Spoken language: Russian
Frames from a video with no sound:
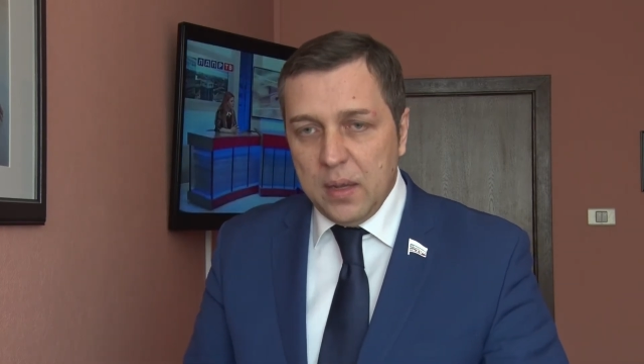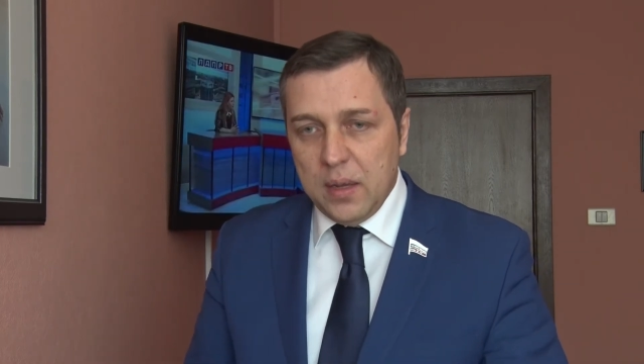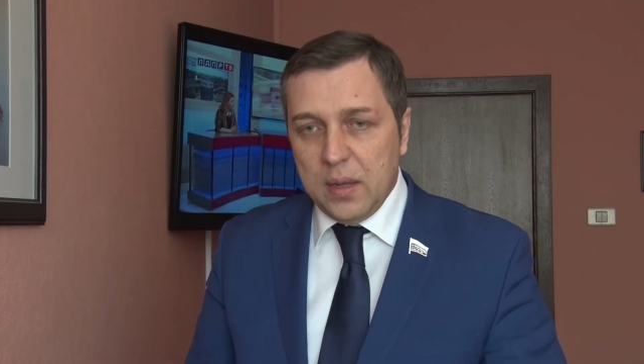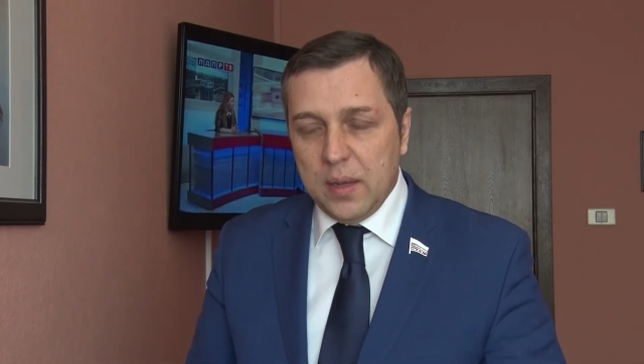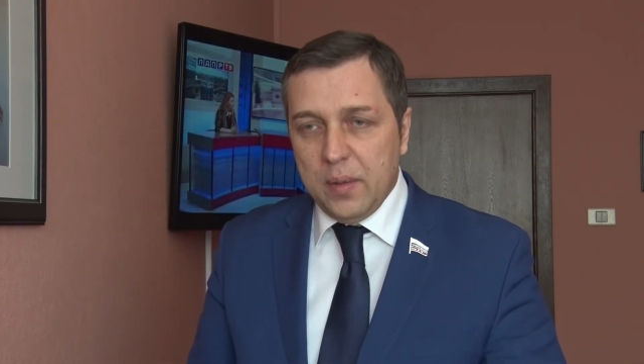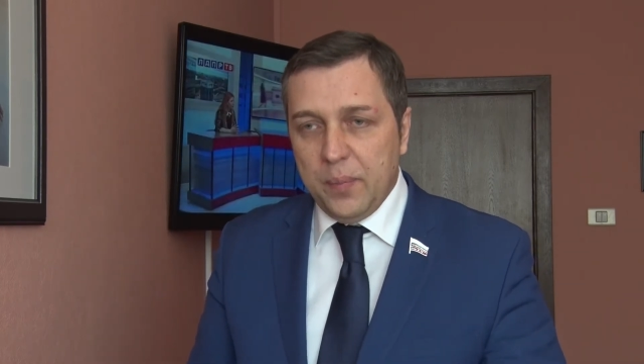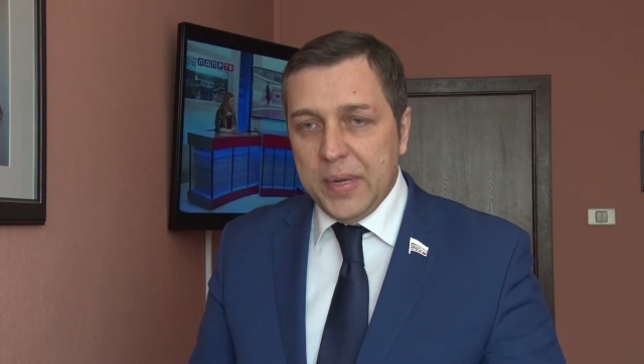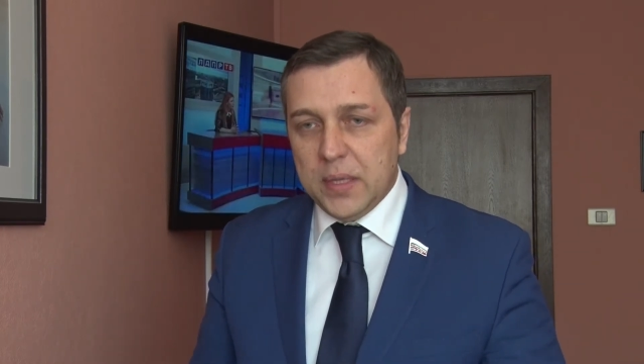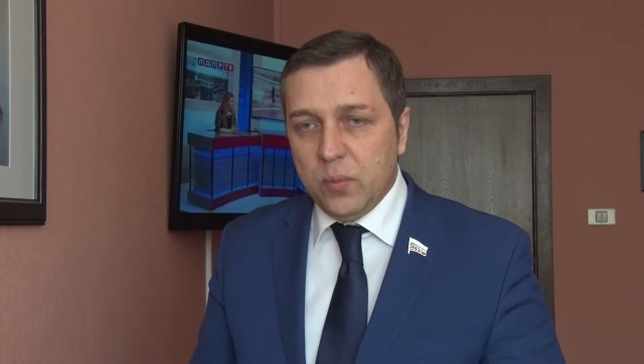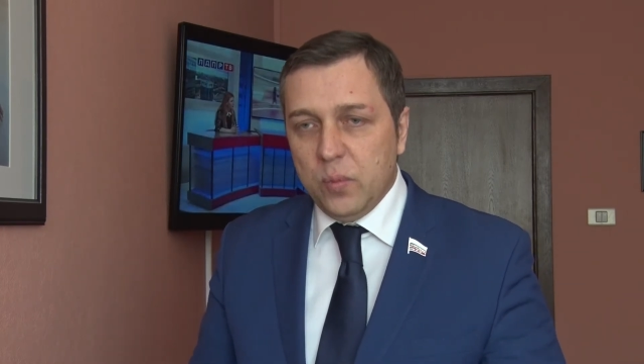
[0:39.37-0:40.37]
А,
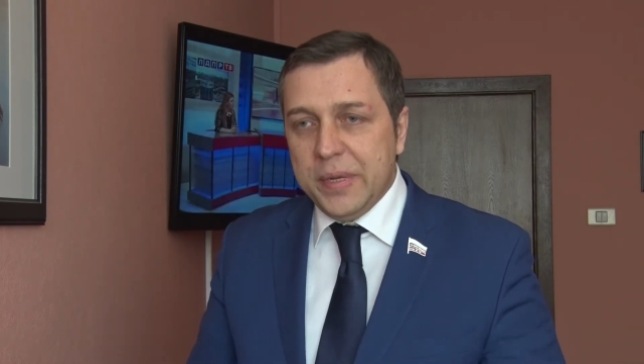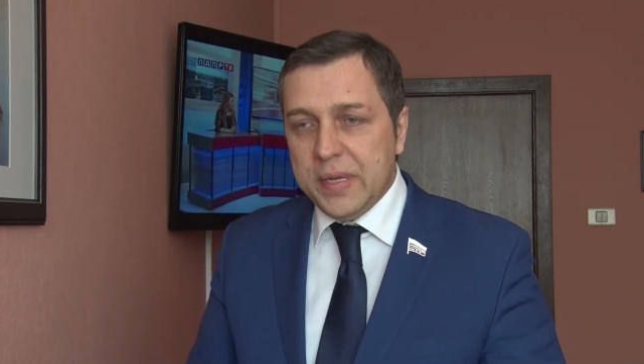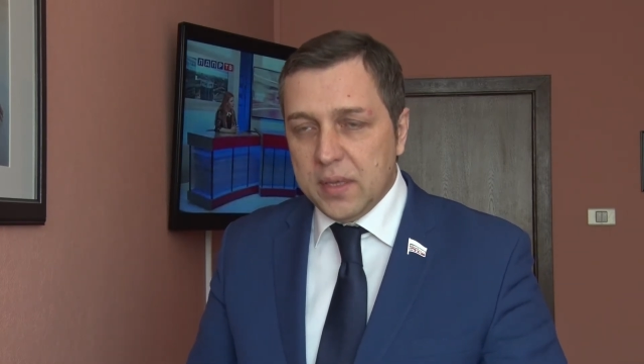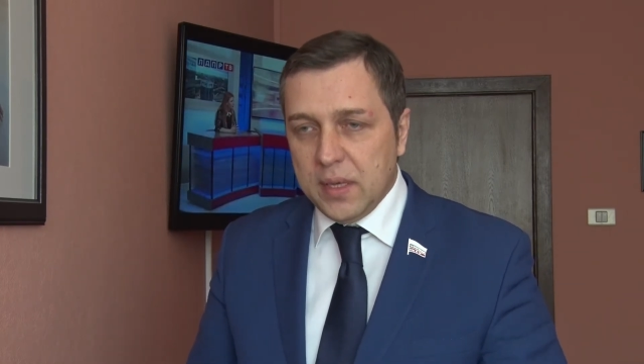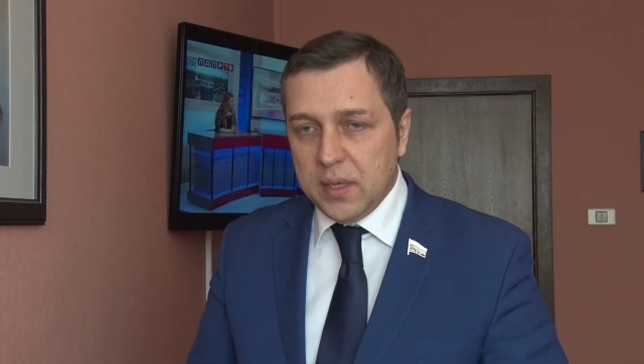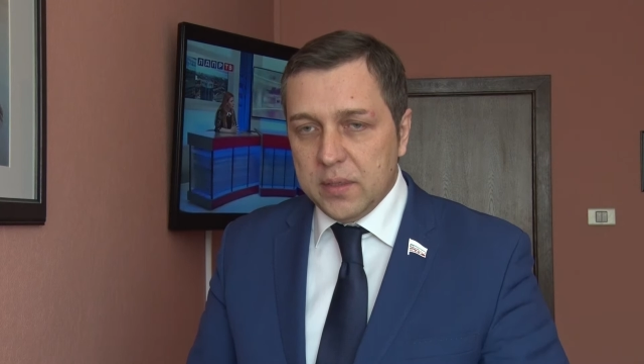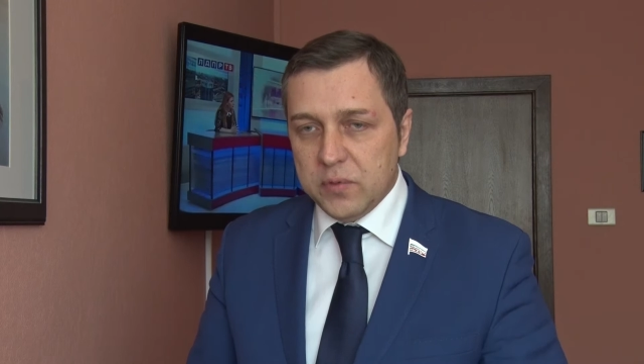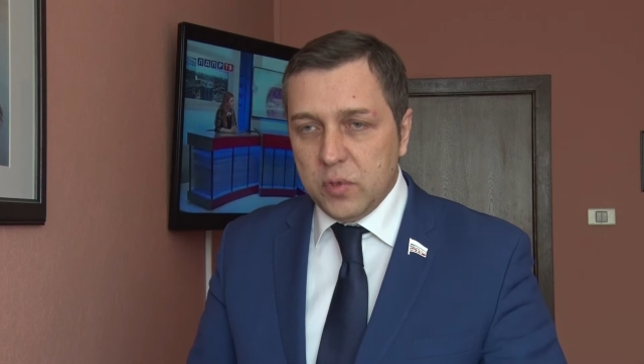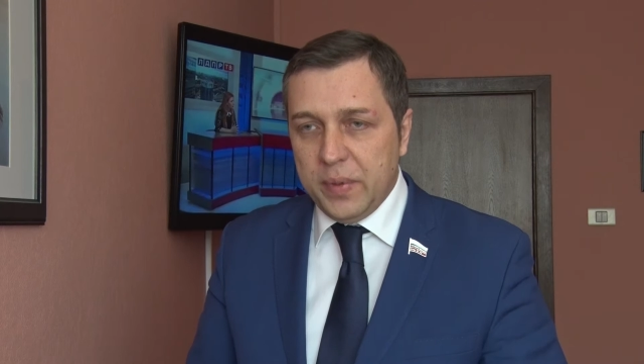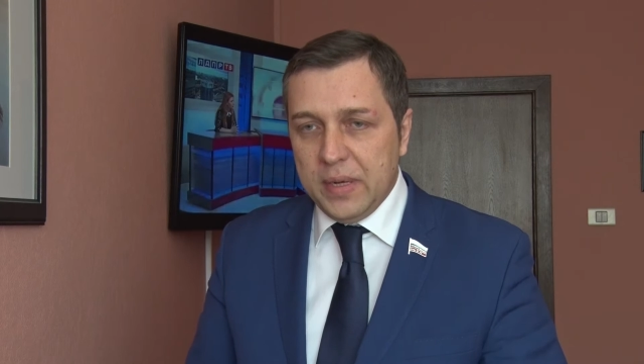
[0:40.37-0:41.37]
поэтому мы неоднократно
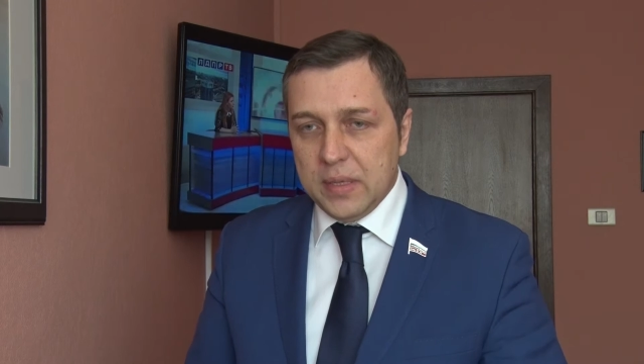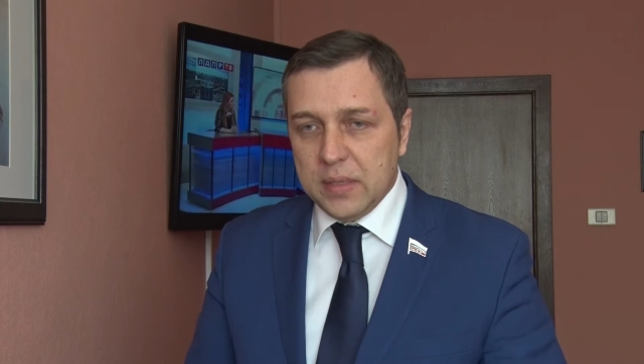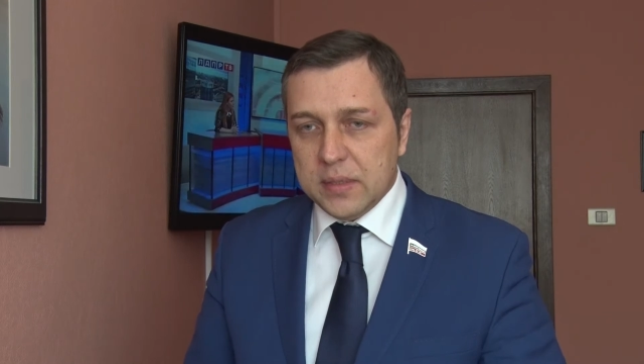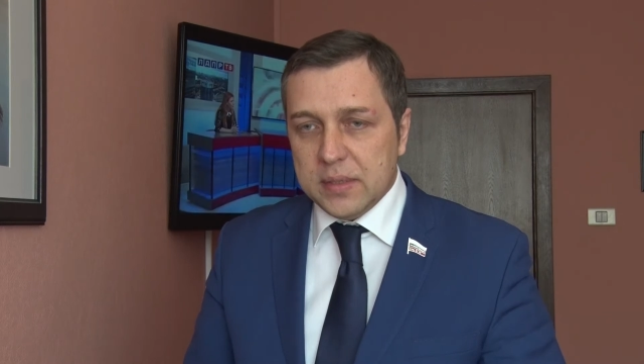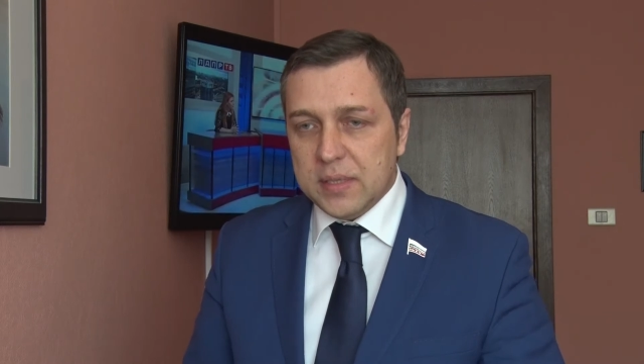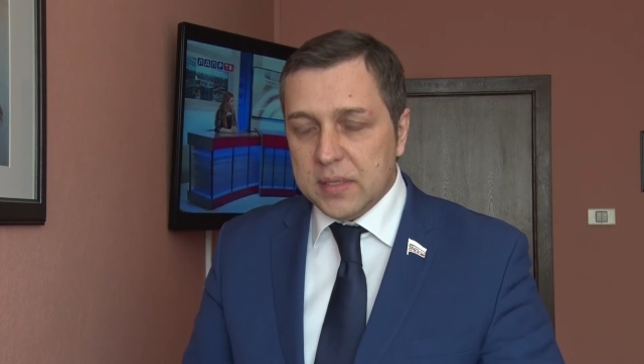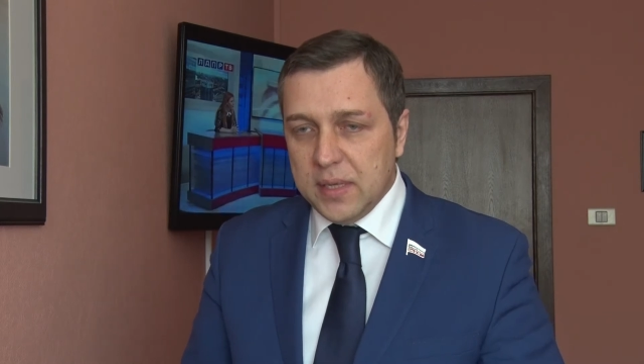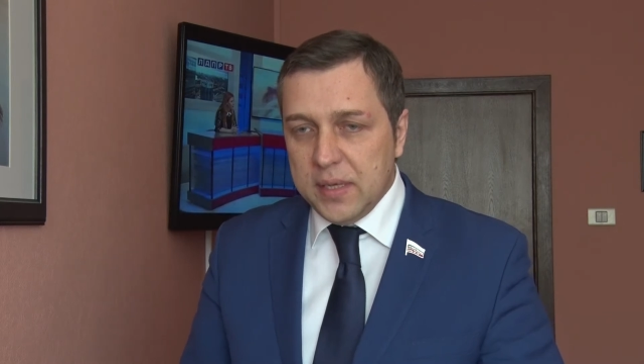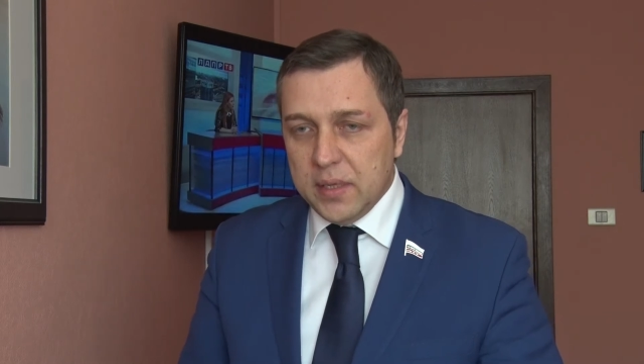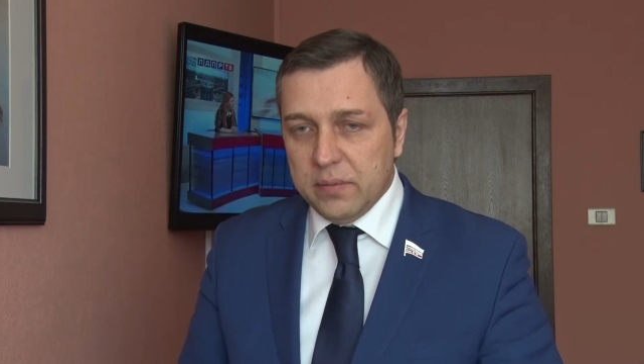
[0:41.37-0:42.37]
выступали за
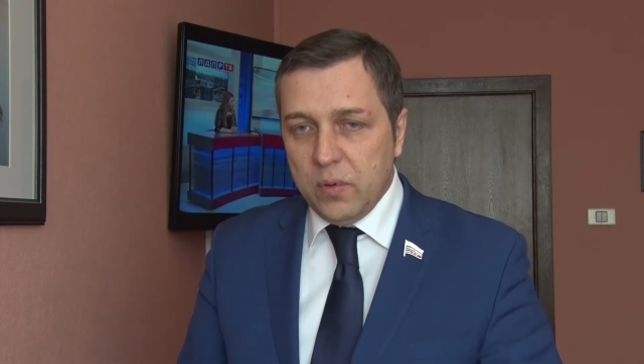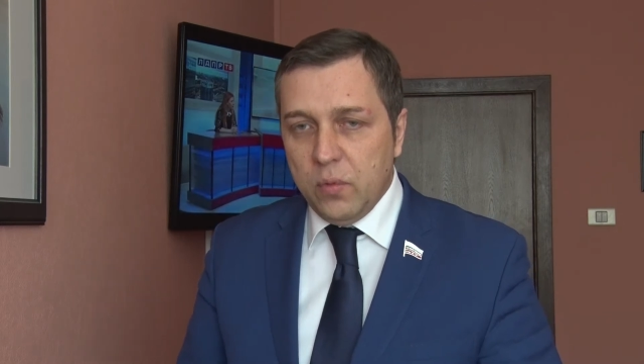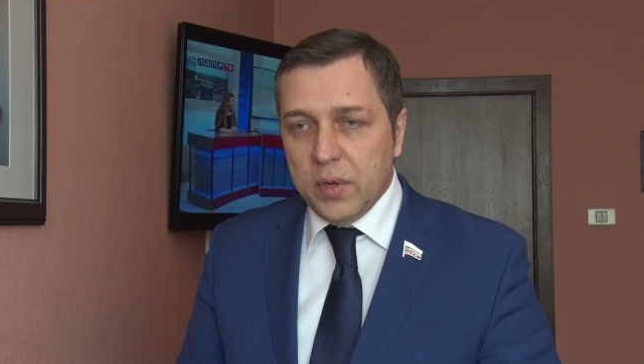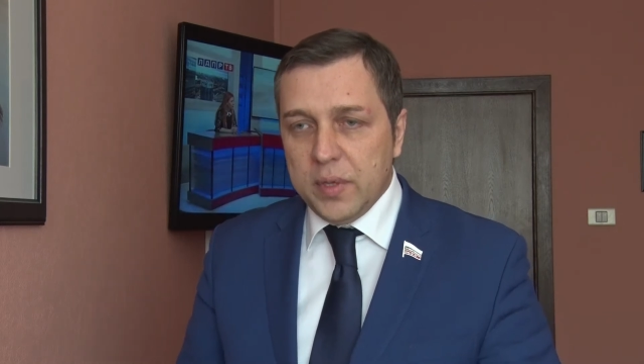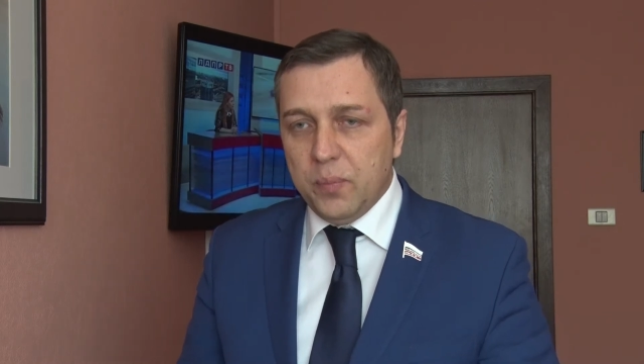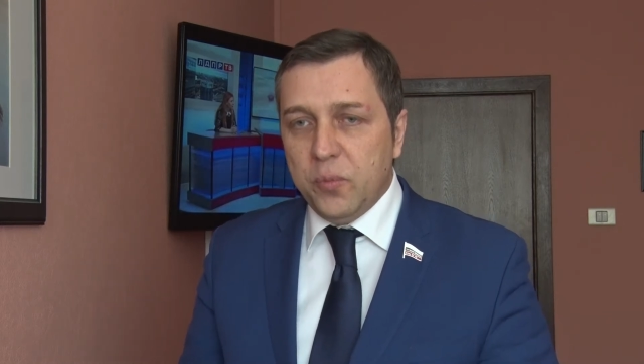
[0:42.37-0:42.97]
создание этого органа.